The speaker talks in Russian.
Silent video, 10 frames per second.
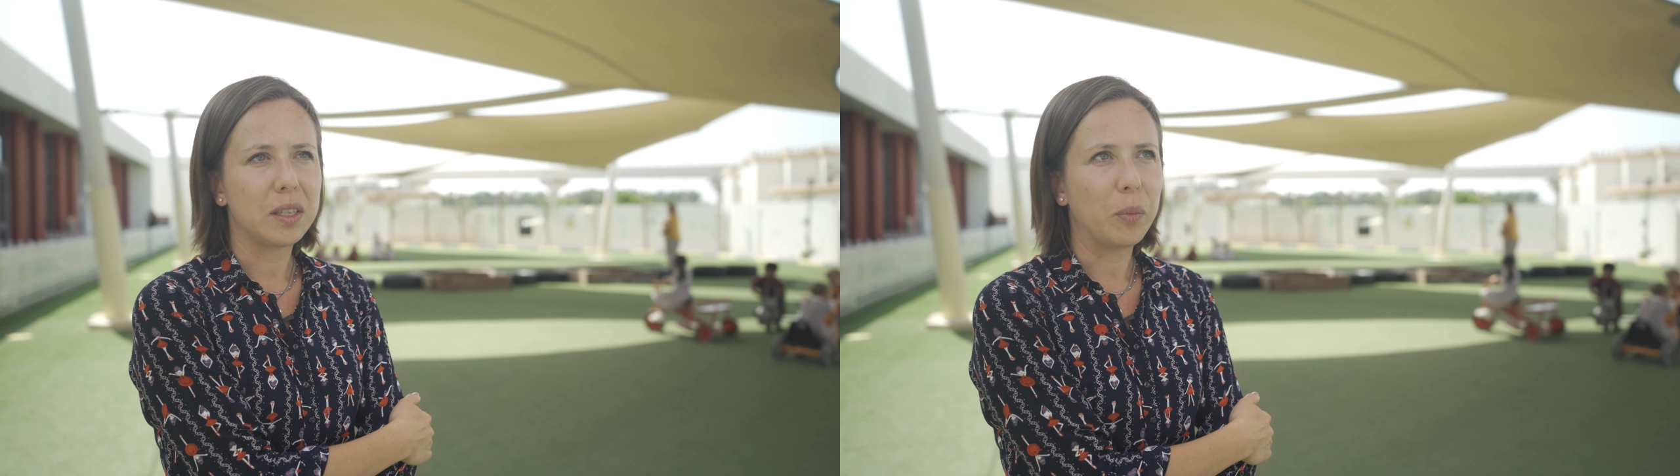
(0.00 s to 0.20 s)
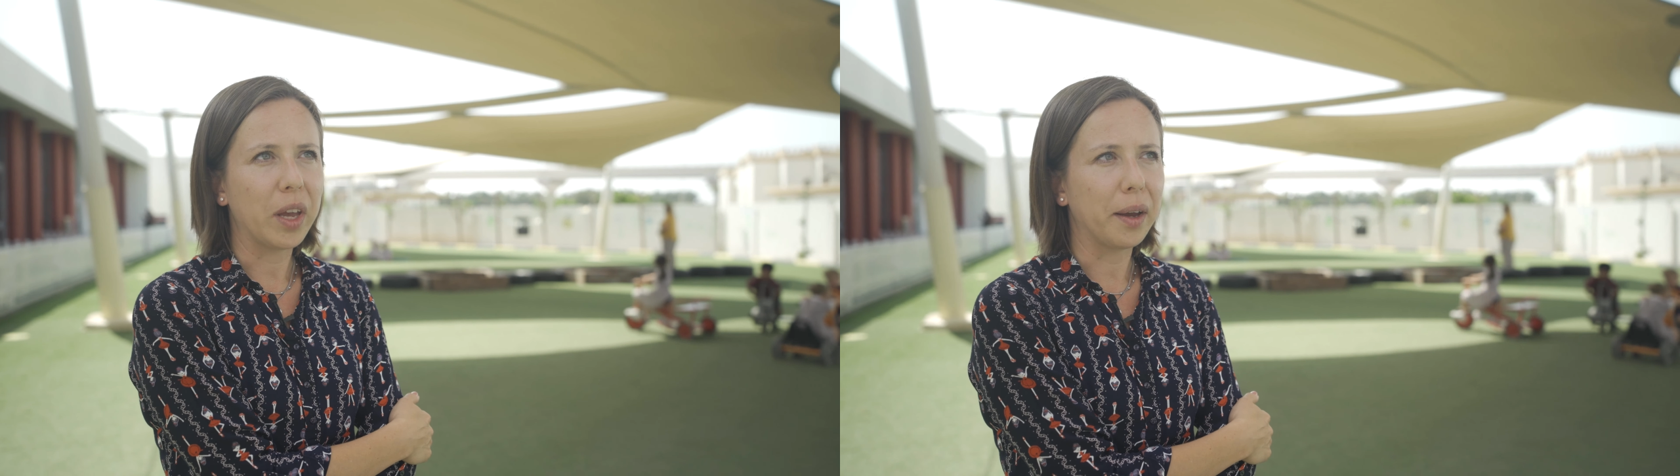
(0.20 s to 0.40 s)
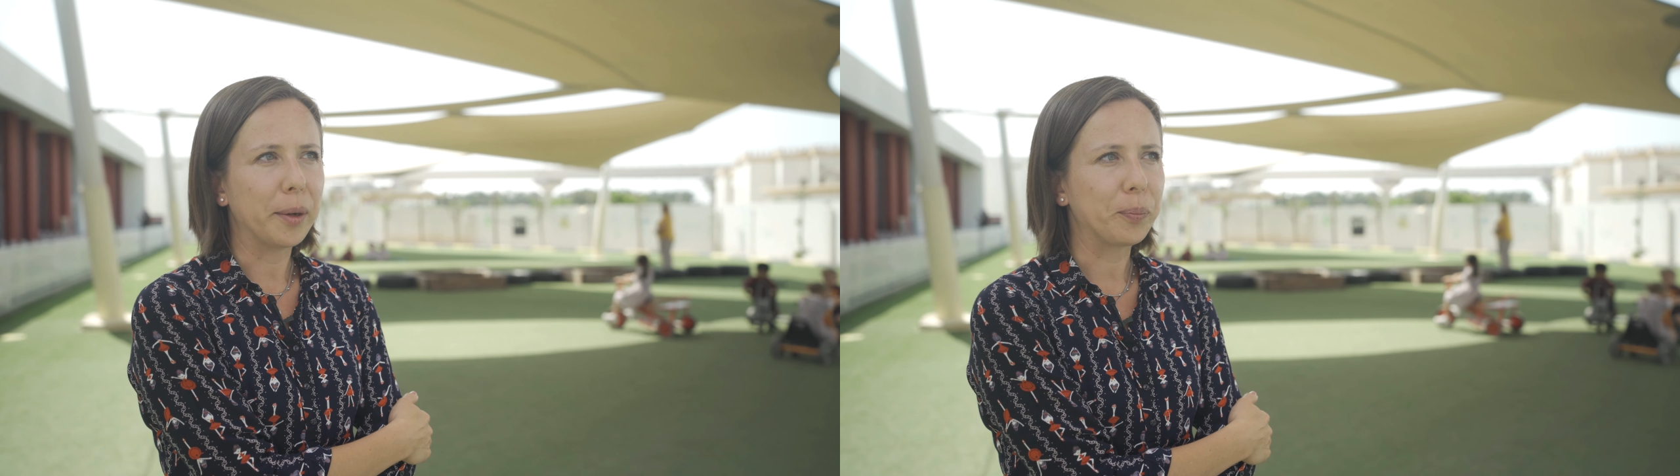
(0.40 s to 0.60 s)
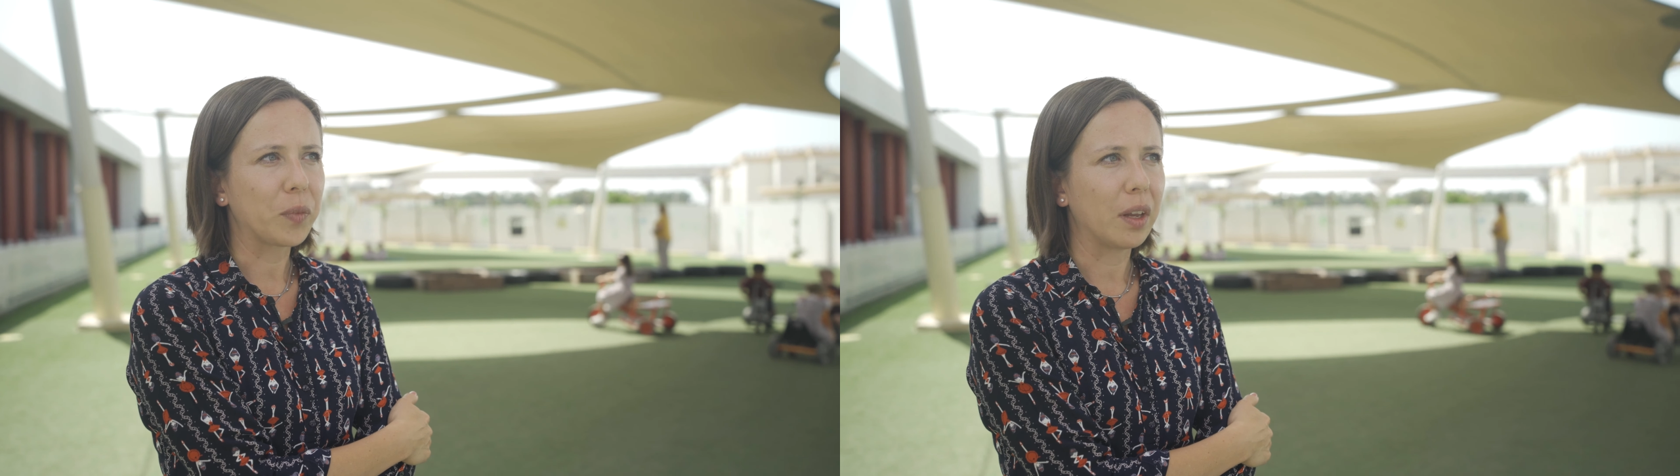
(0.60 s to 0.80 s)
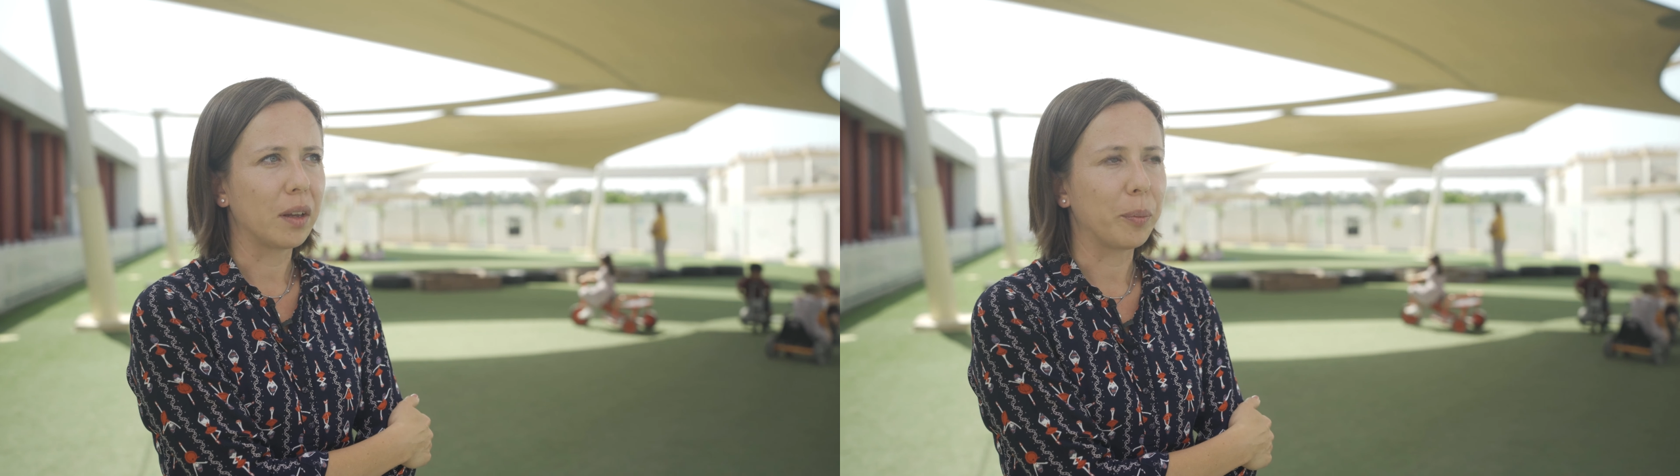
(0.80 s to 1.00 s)
себя
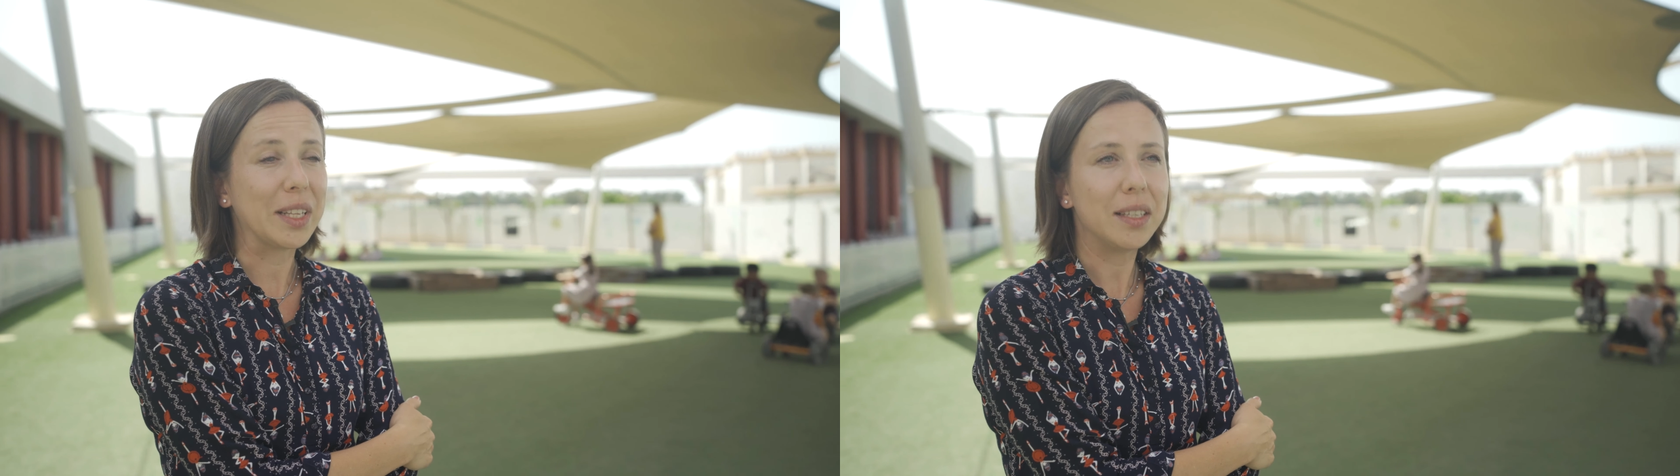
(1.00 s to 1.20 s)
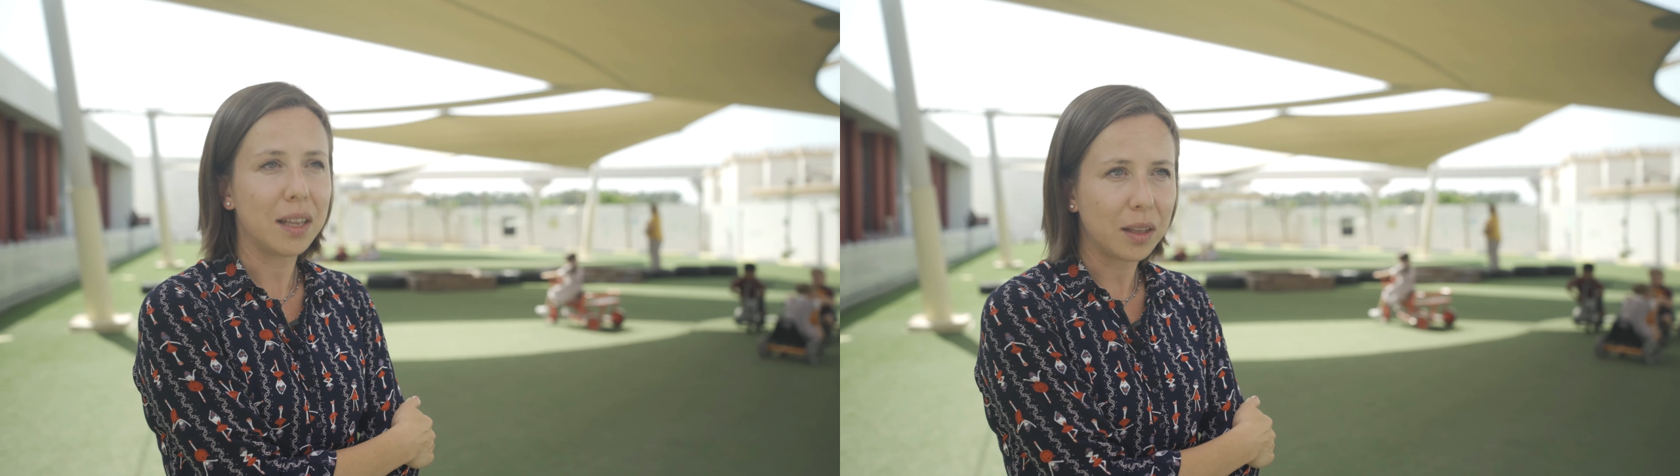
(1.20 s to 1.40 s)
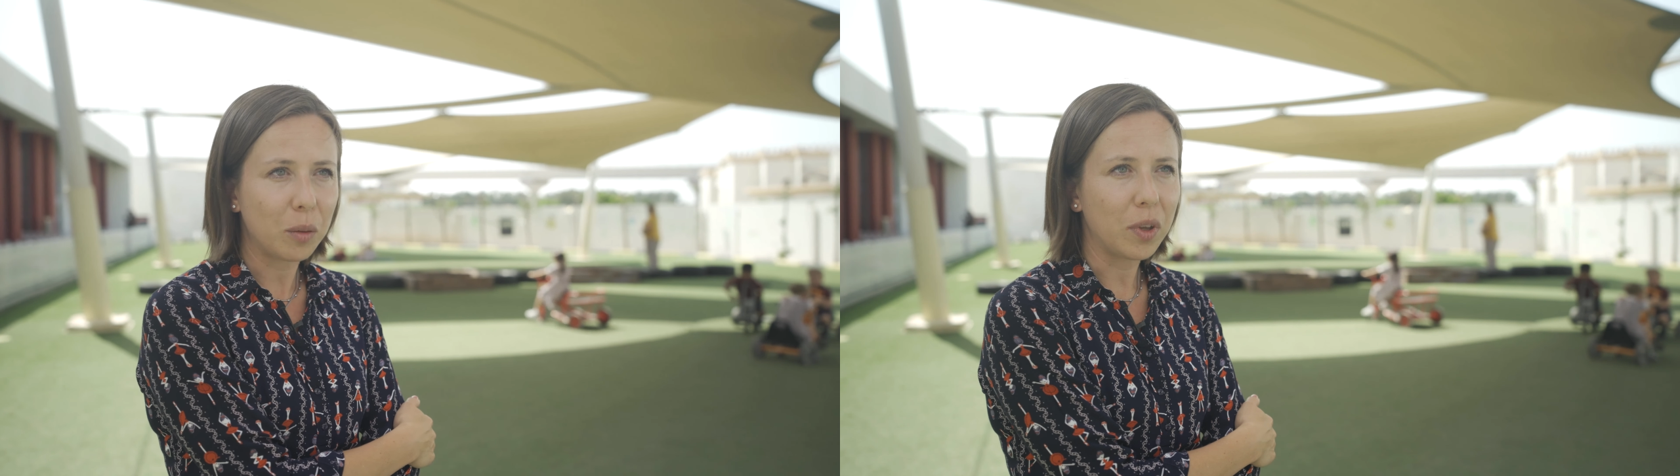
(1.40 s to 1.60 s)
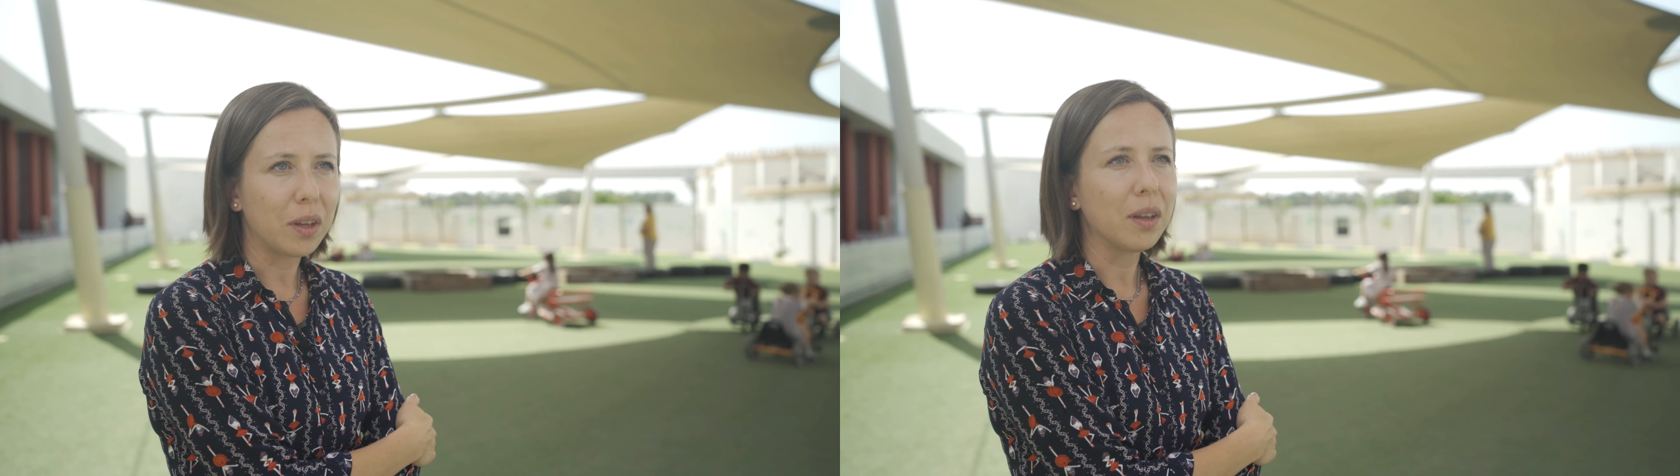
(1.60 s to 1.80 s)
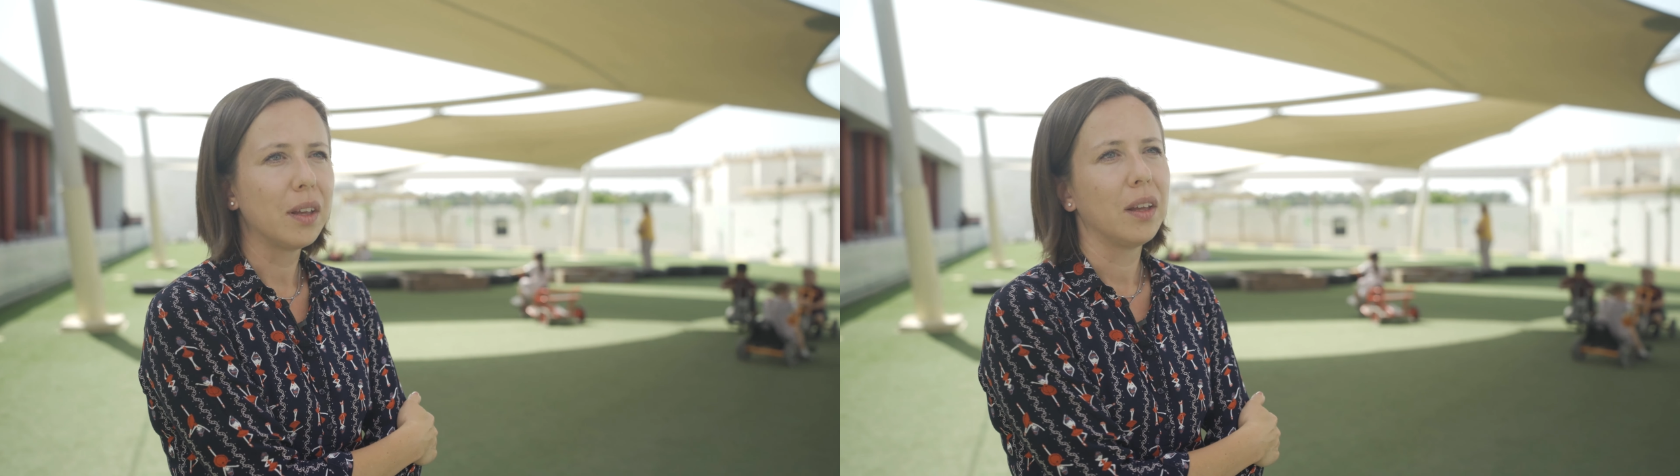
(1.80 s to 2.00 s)
потерянными,